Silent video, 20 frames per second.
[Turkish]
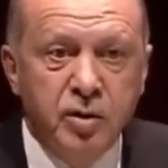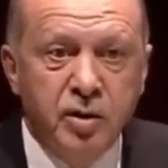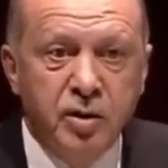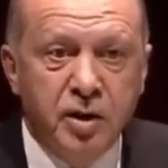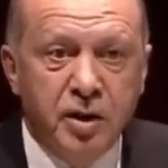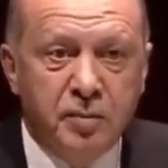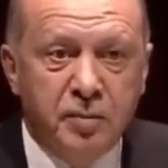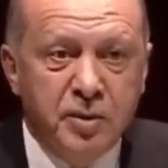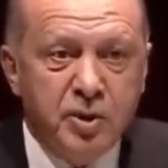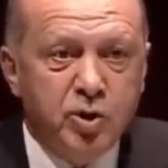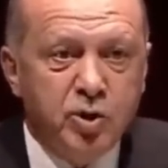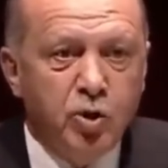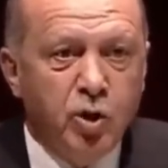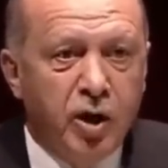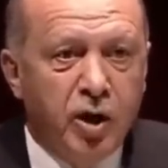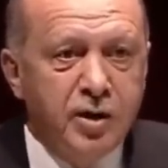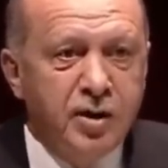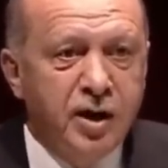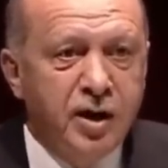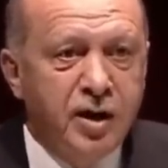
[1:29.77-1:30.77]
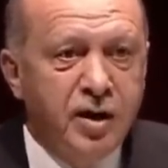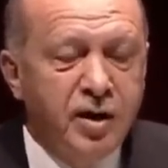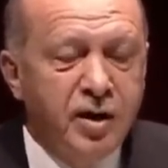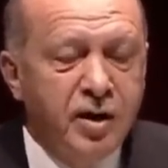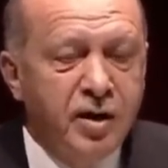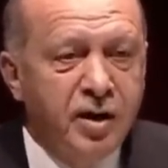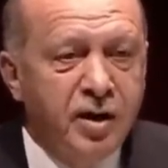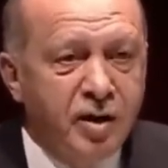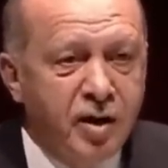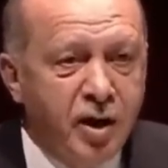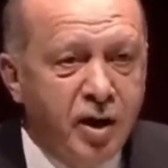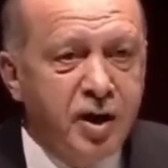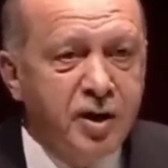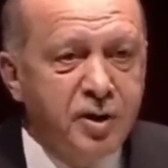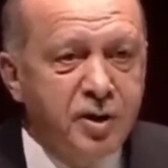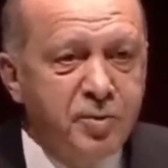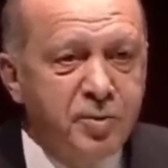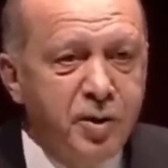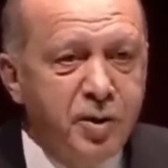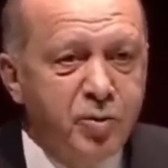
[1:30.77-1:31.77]
E biz şu anda
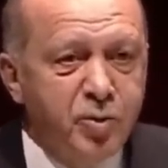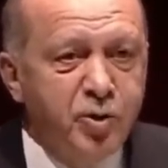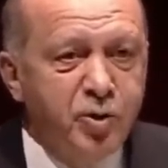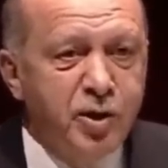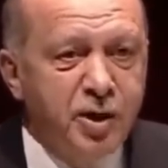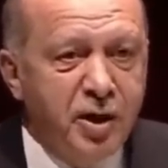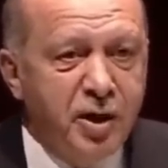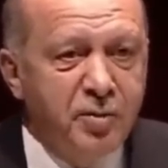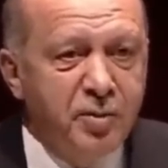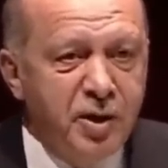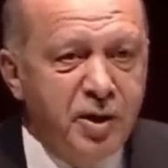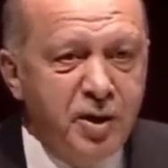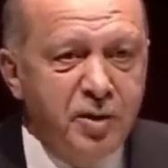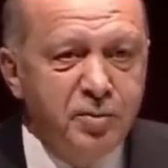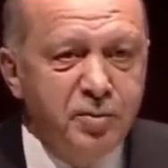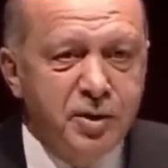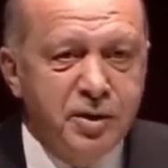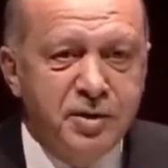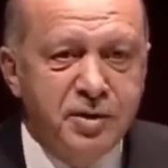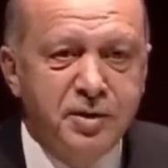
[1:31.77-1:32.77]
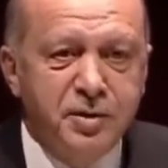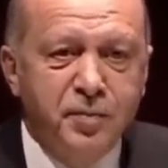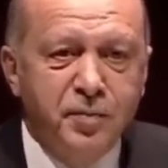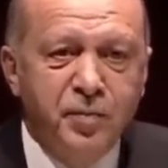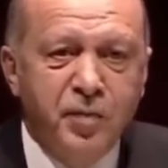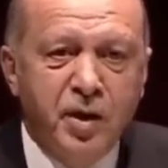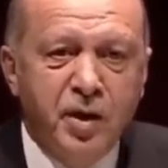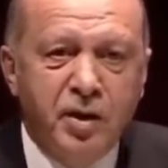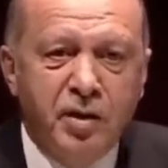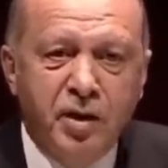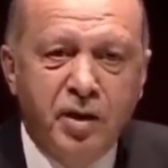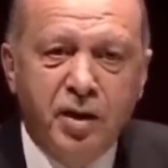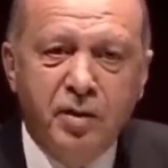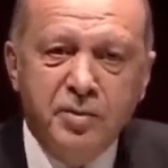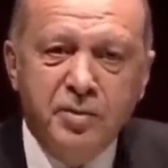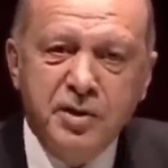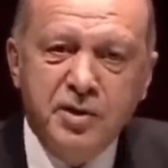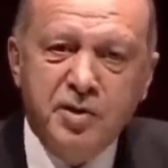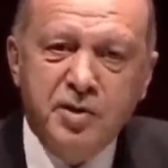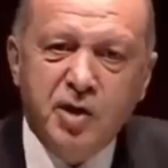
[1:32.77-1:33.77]
kalkıp da bunu diyebilir miyiz? Ya
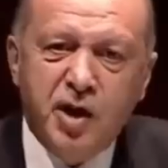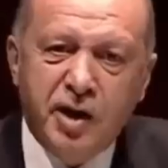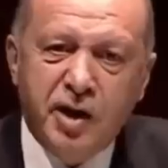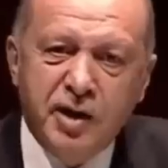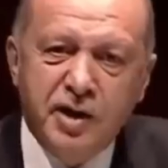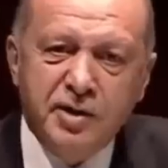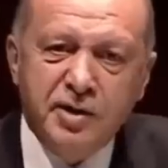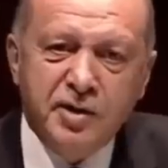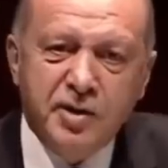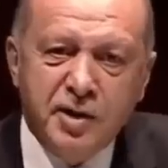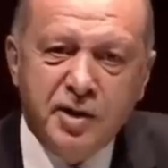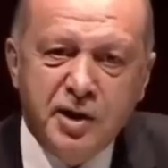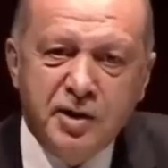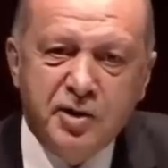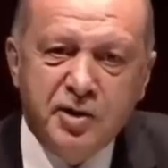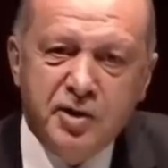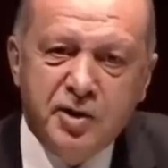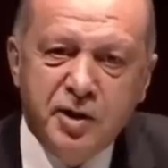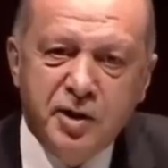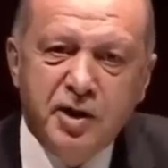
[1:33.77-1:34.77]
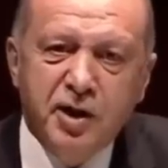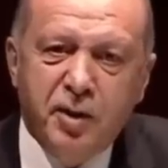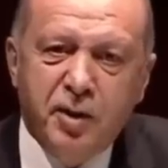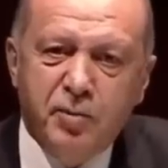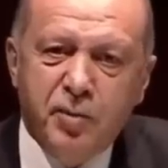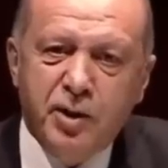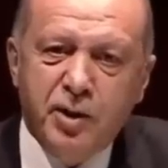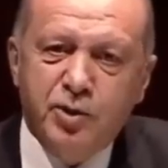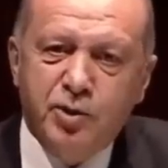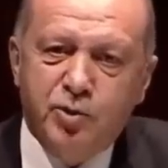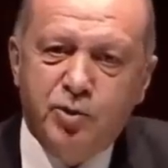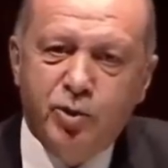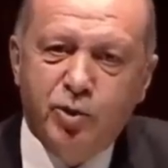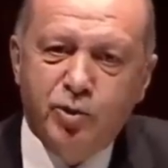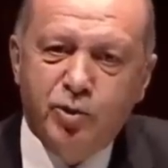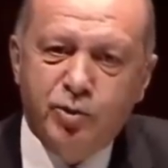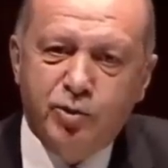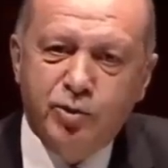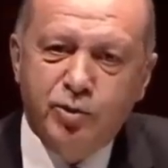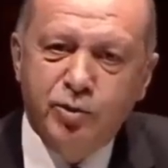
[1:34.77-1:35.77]
biz işte anayasa değişikliği yapmak
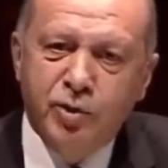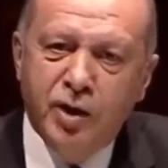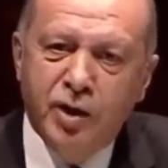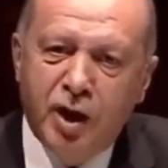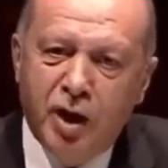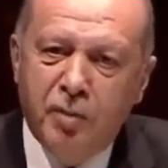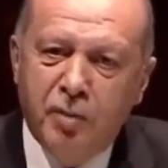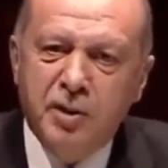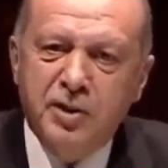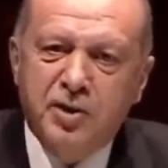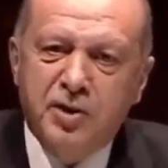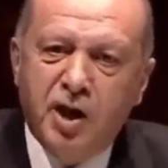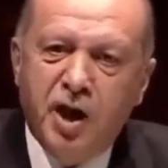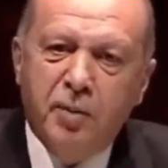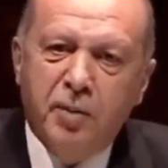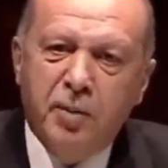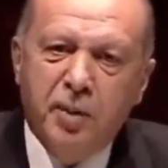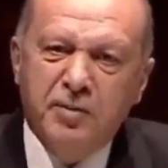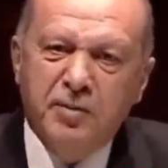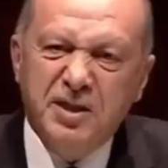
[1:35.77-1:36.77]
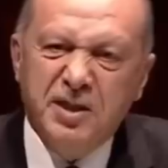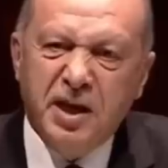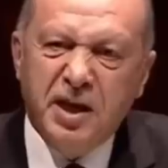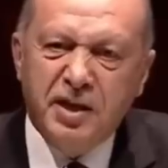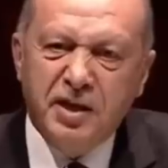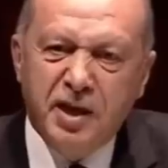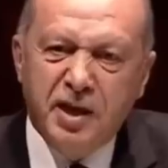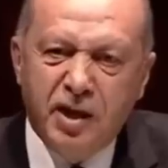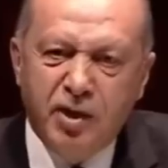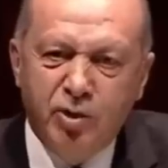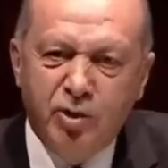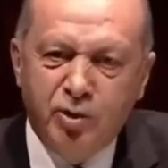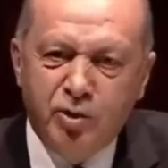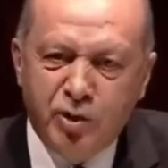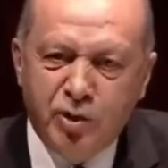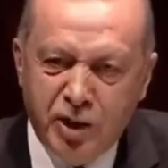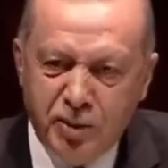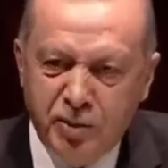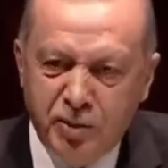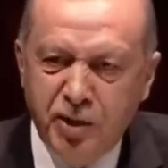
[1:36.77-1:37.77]
istiyoruz. Ama CHP bizi engelliyor
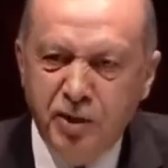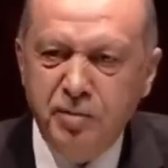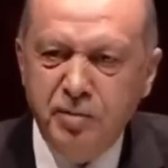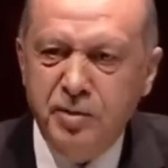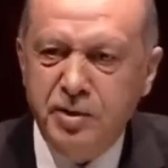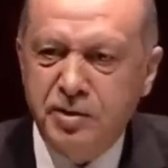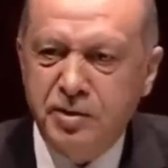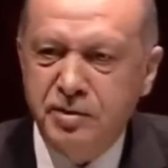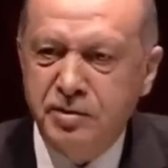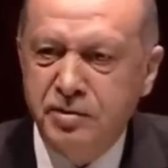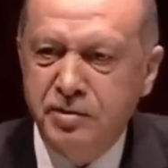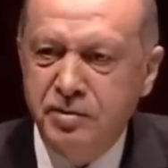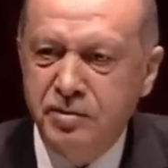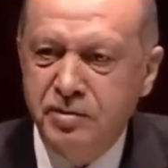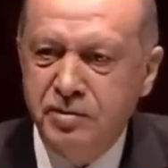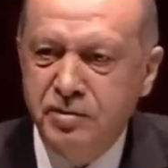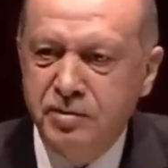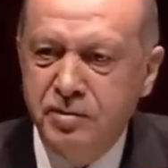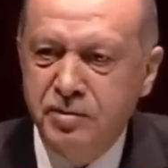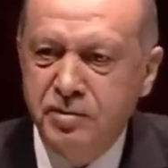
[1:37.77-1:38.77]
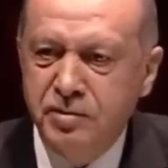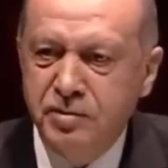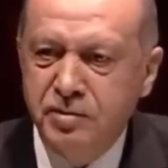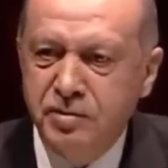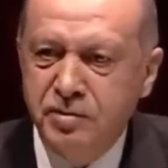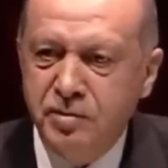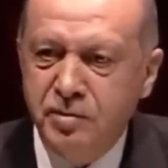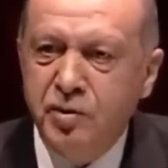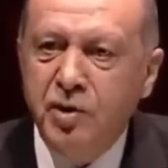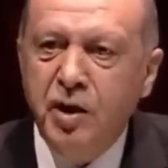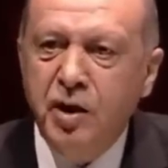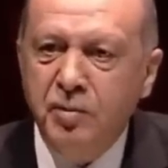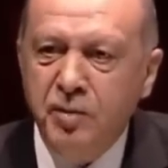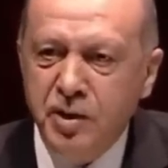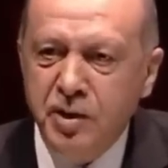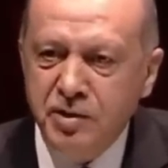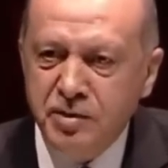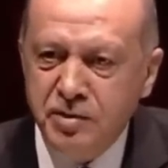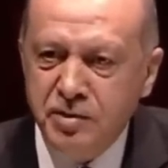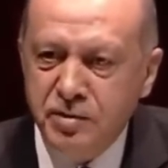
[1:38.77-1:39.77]
diyebilir miyiz?
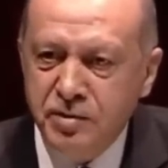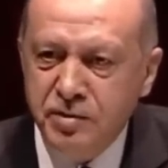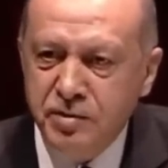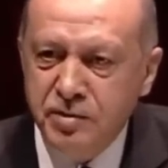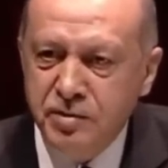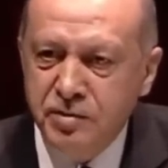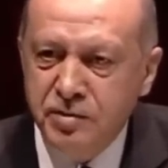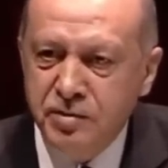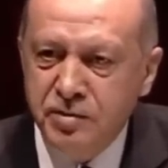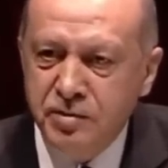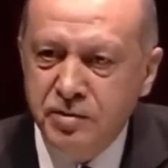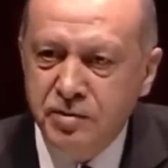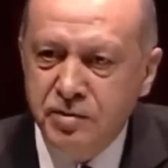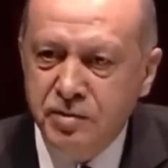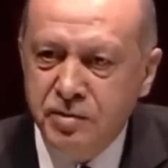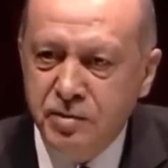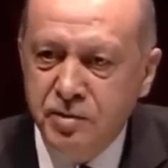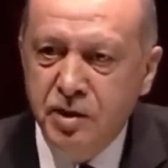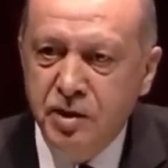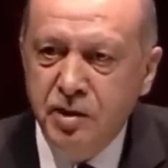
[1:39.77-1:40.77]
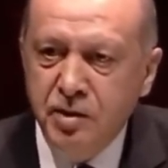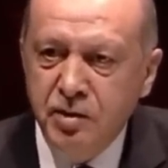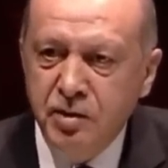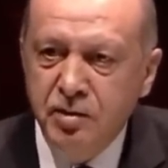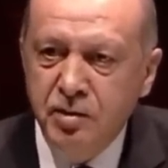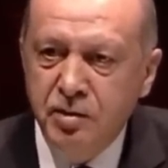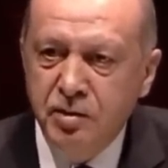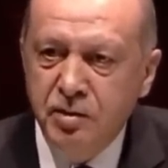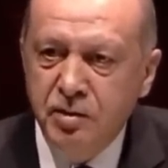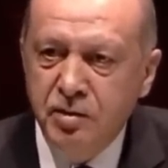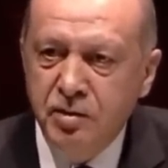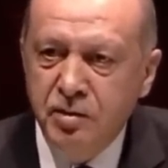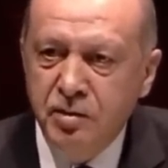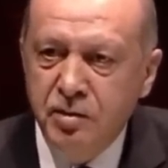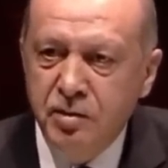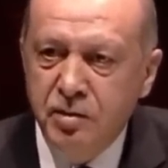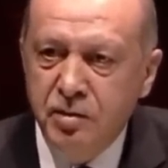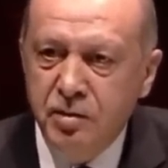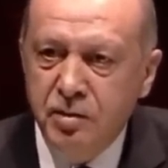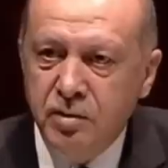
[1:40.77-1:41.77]
Diyemeyiz. Niye?
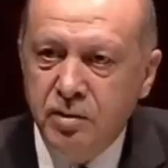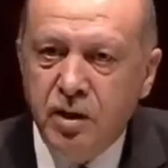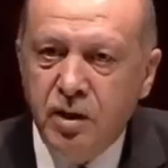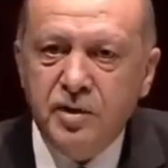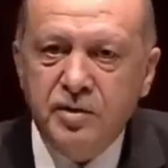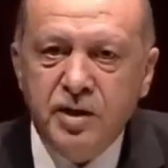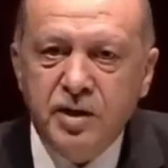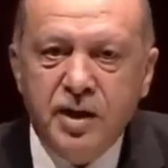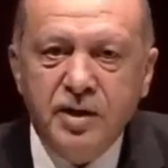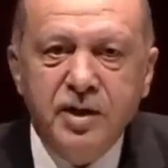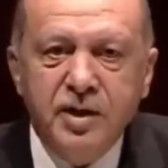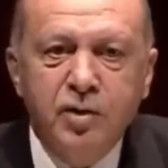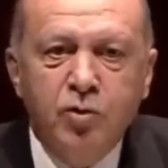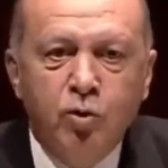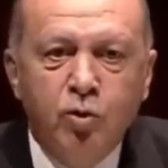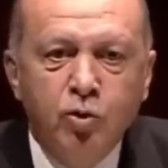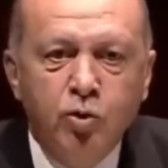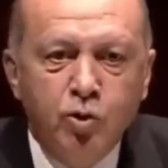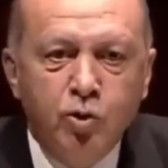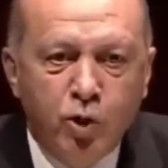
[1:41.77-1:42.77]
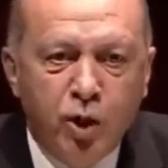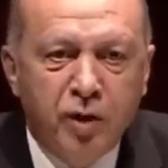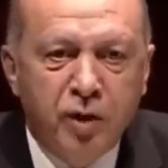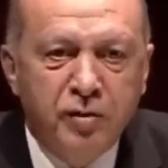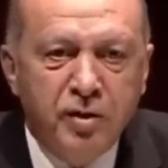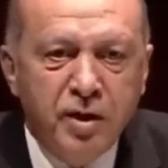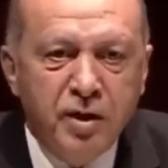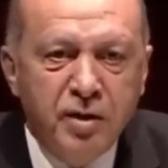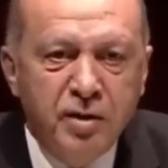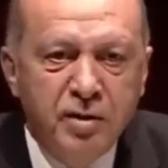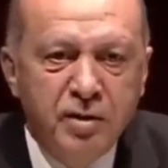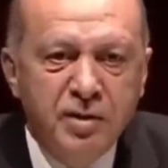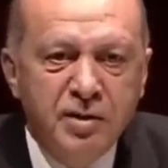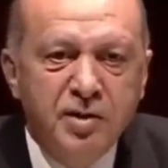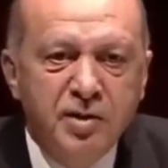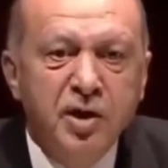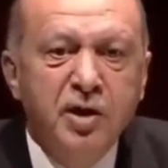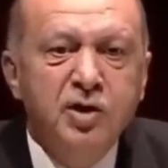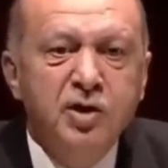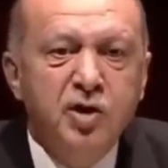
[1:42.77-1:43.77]
Ya zaten onun görevi
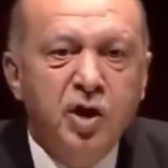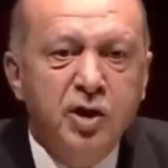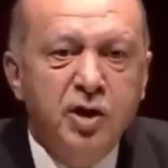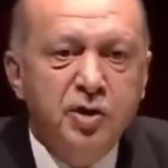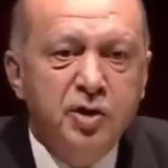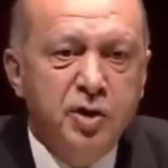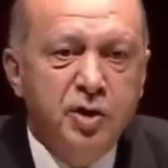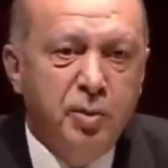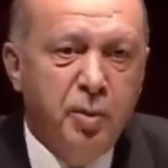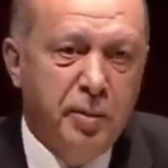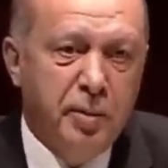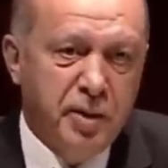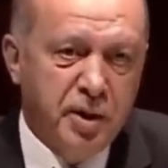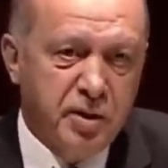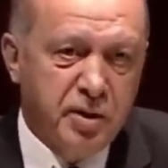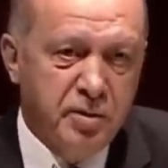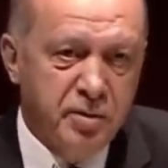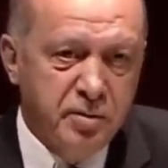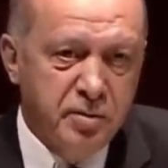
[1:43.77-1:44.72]
seni çalıştırmamak.